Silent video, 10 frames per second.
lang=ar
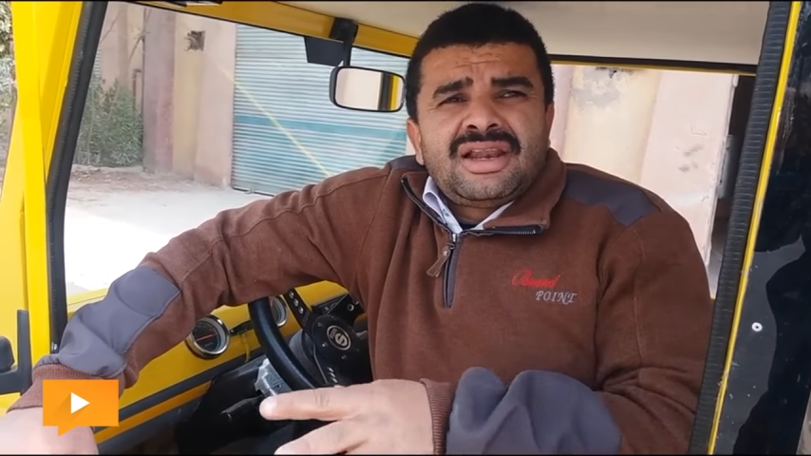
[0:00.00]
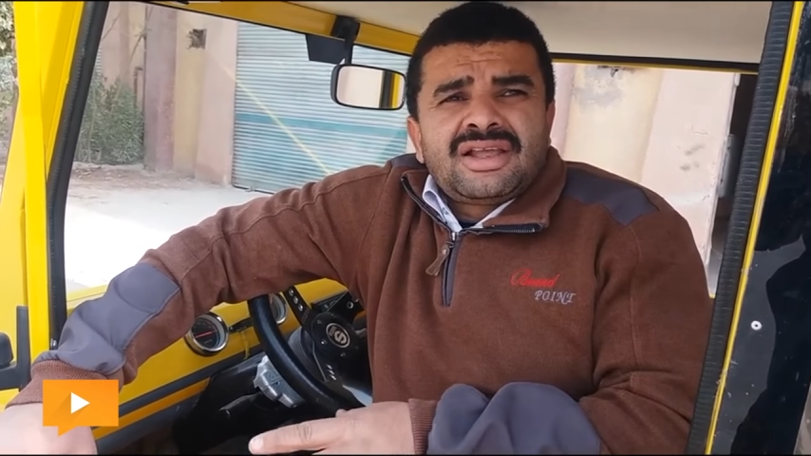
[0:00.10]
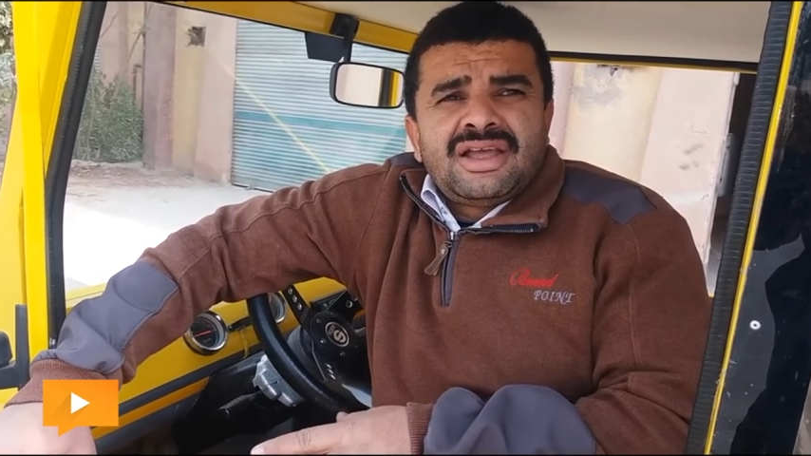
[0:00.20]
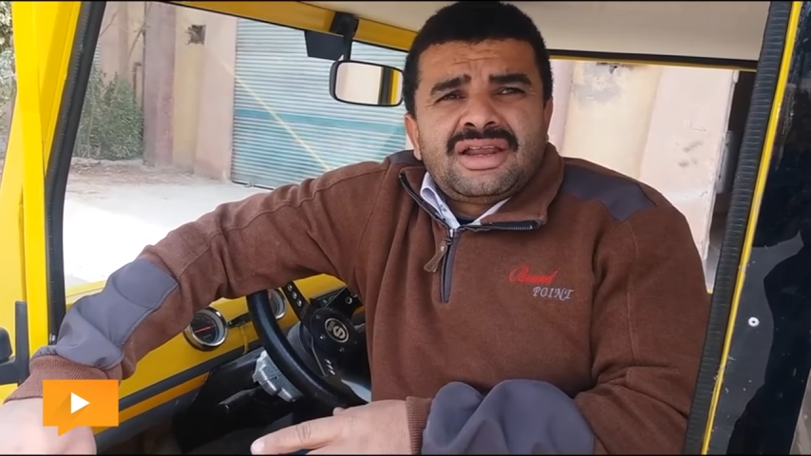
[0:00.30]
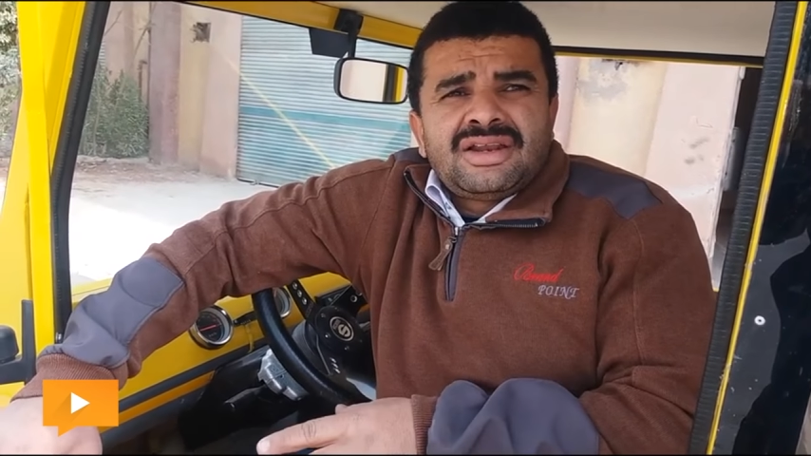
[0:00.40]

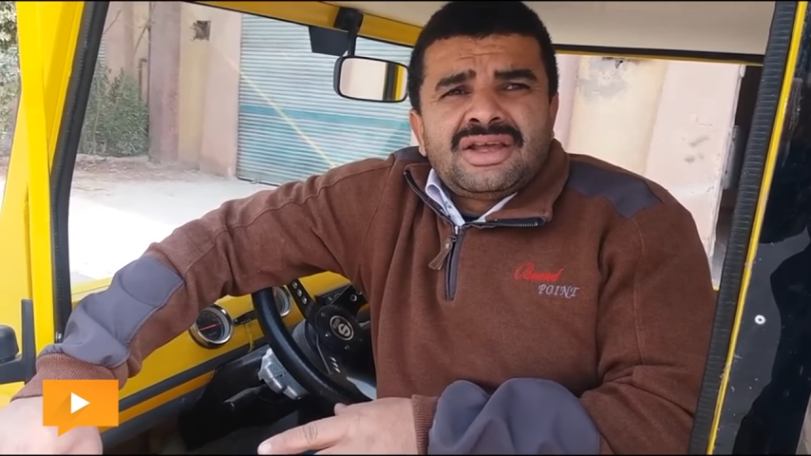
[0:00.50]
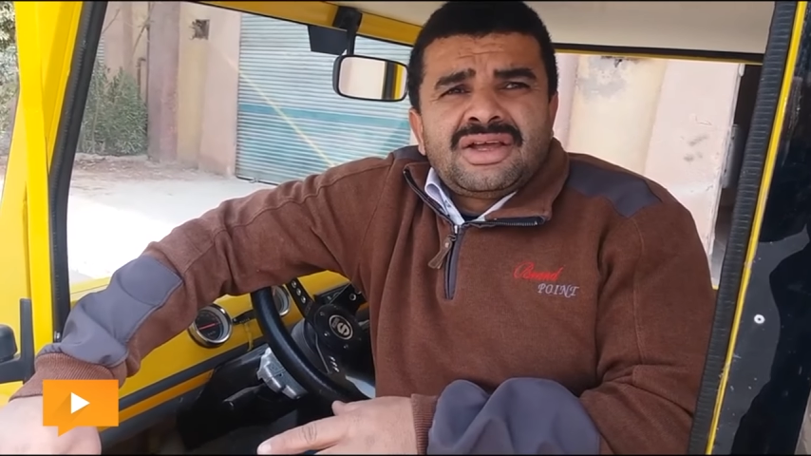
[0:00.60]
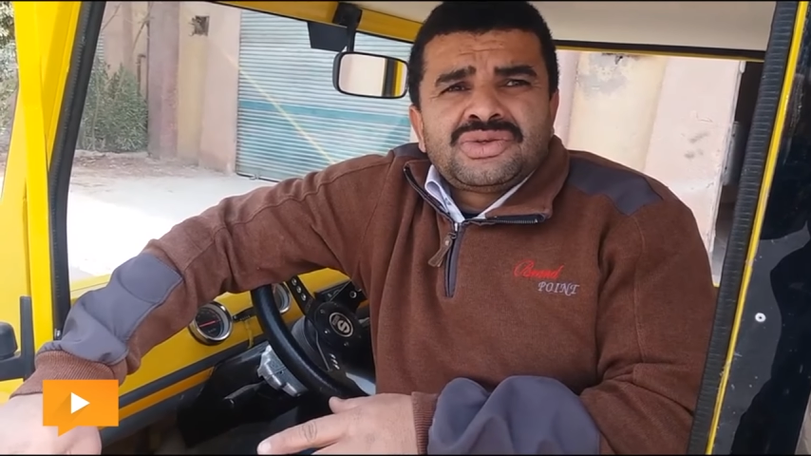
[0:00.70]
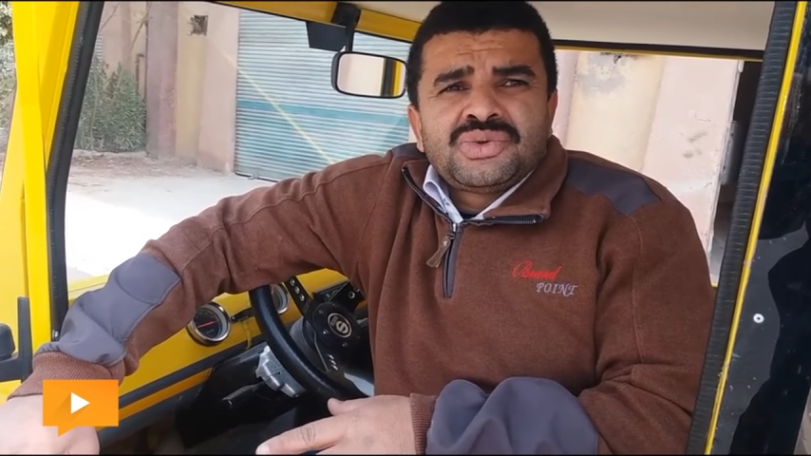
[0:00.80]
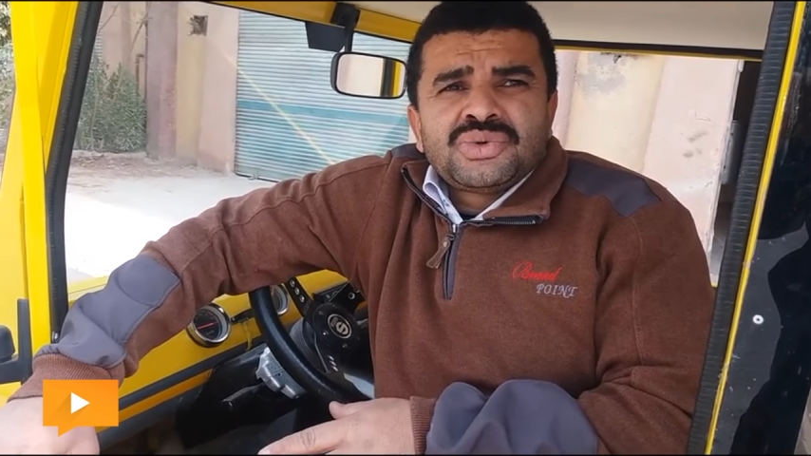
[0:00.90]

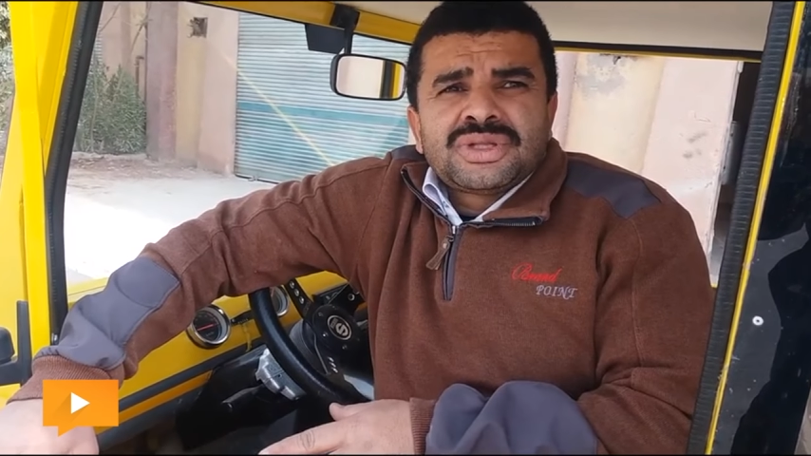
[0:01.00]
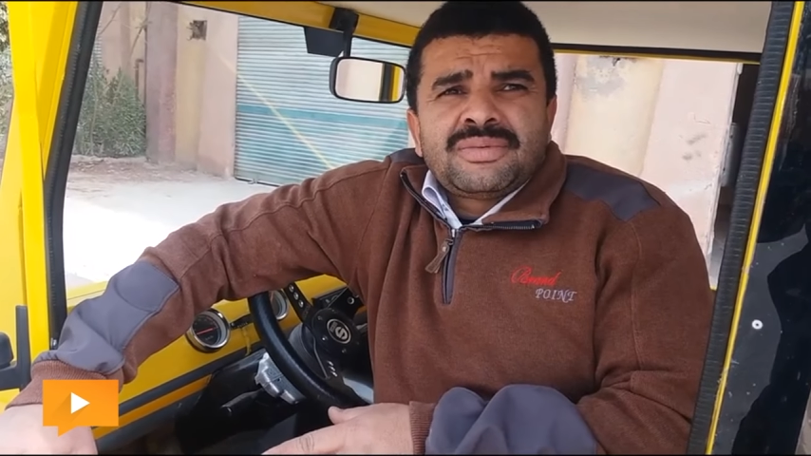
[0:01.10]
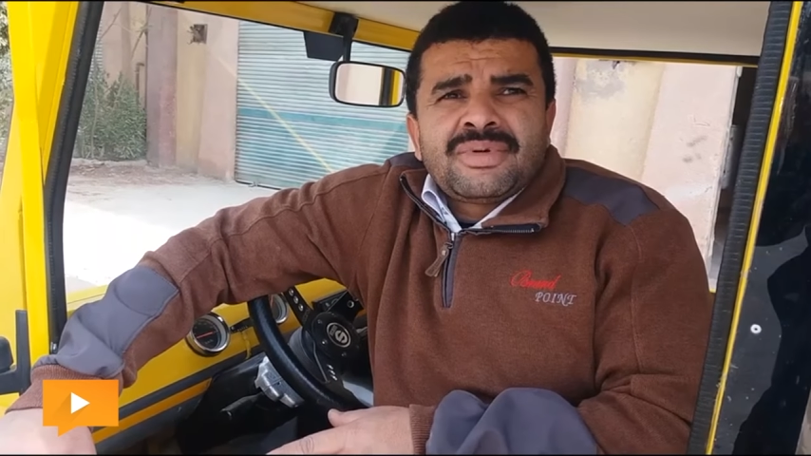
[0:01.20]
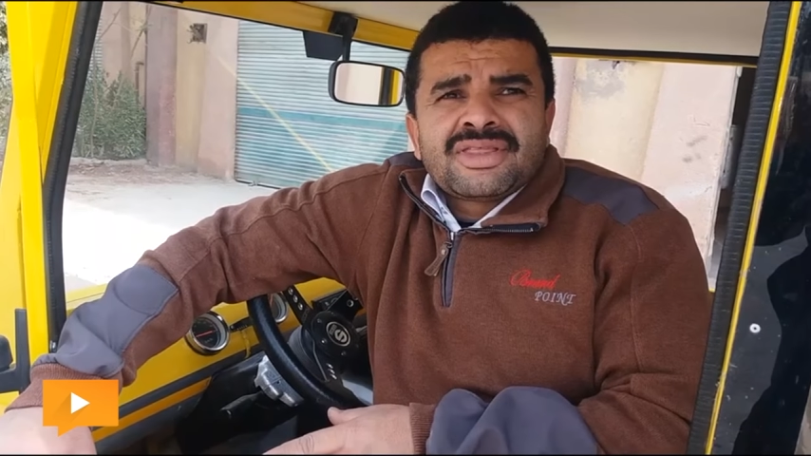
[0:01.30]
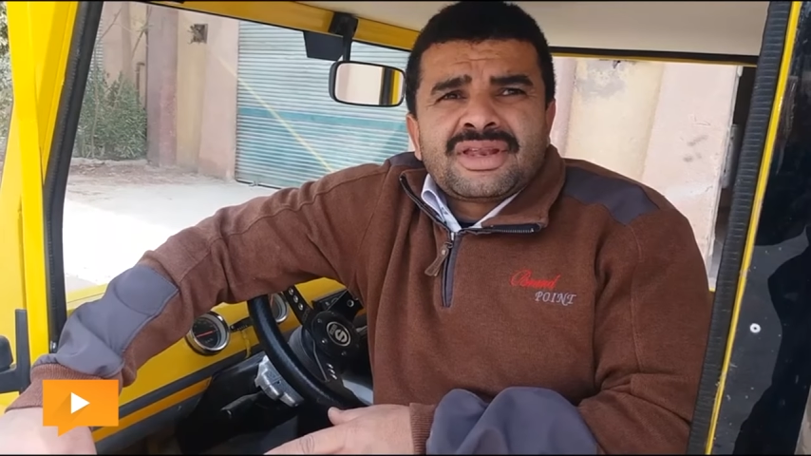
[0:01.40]
الجنوطه
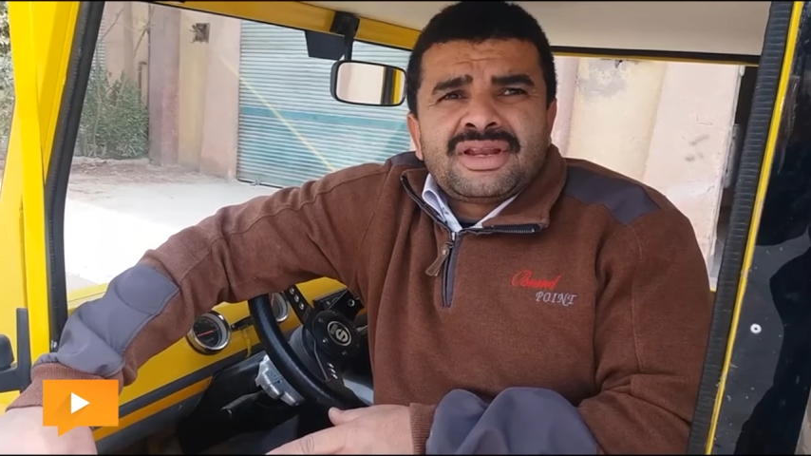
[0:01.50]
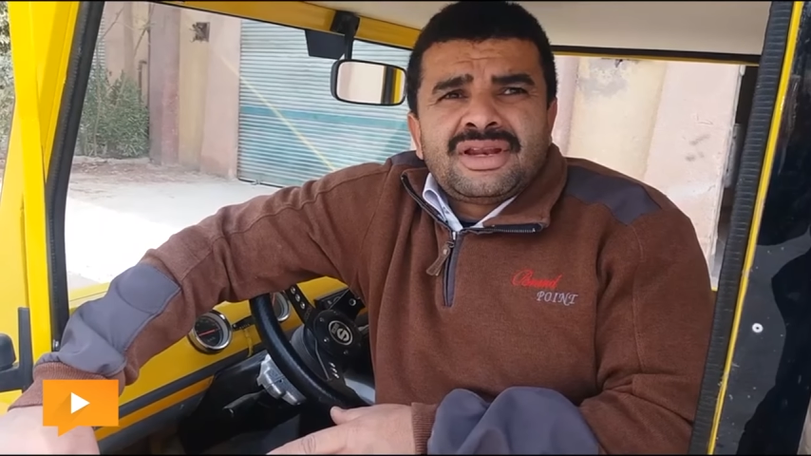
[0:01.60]
مثلا